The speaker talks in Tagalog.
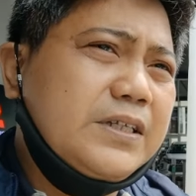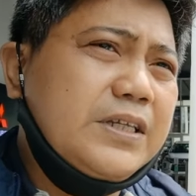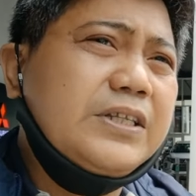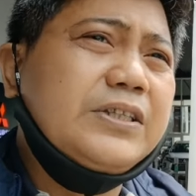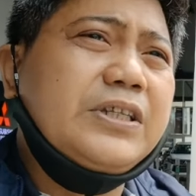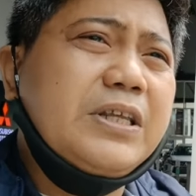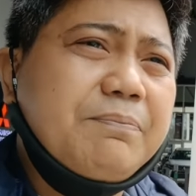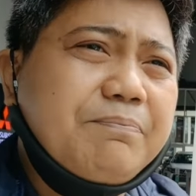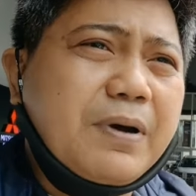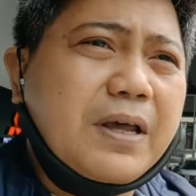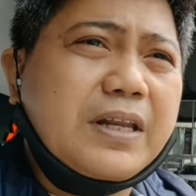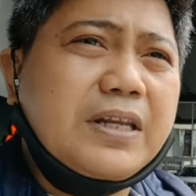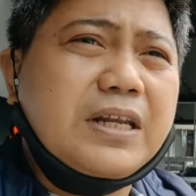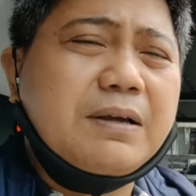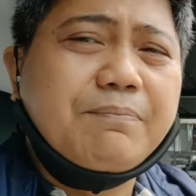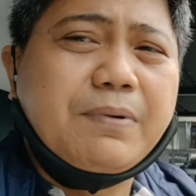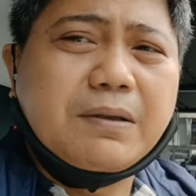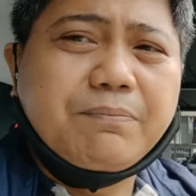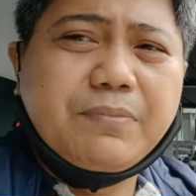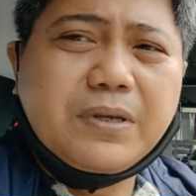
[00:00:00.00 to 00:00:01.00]
hindi pa rin
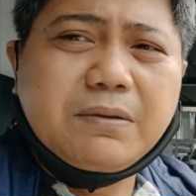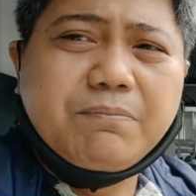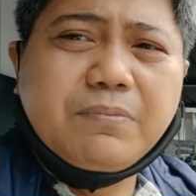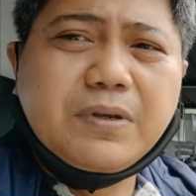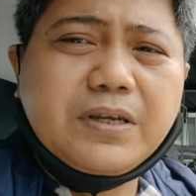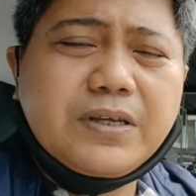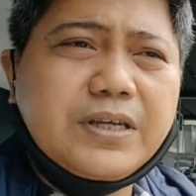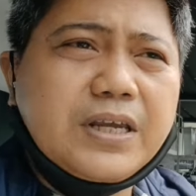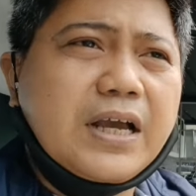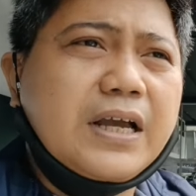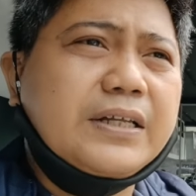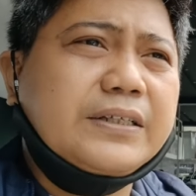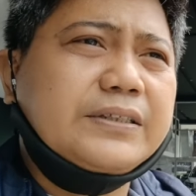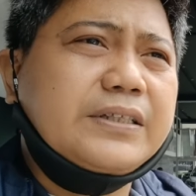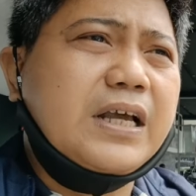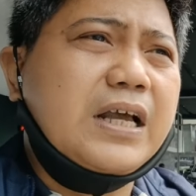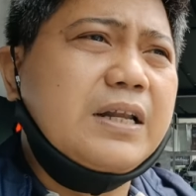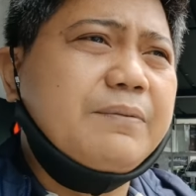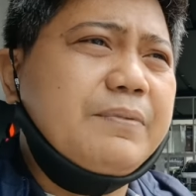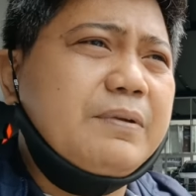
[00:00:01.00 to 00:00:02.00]
napagbibigyan.
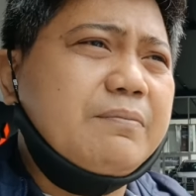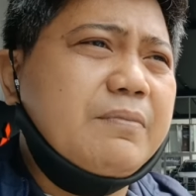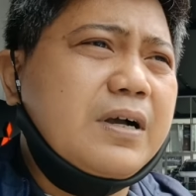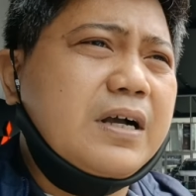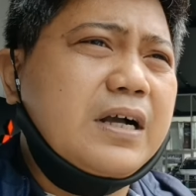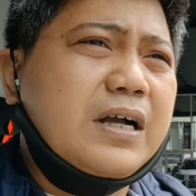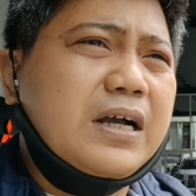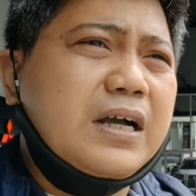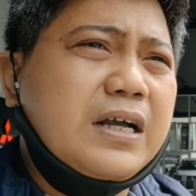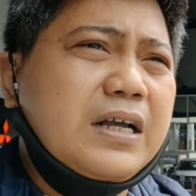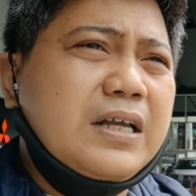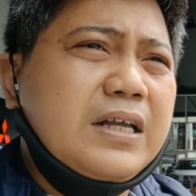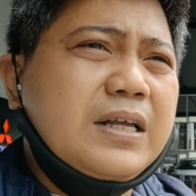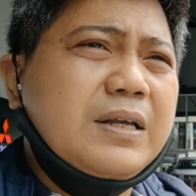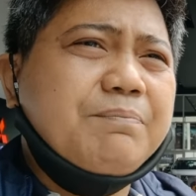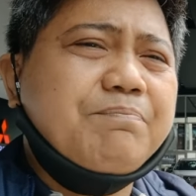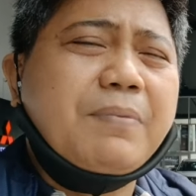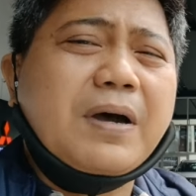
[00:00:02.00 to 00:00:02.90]
Dahil mga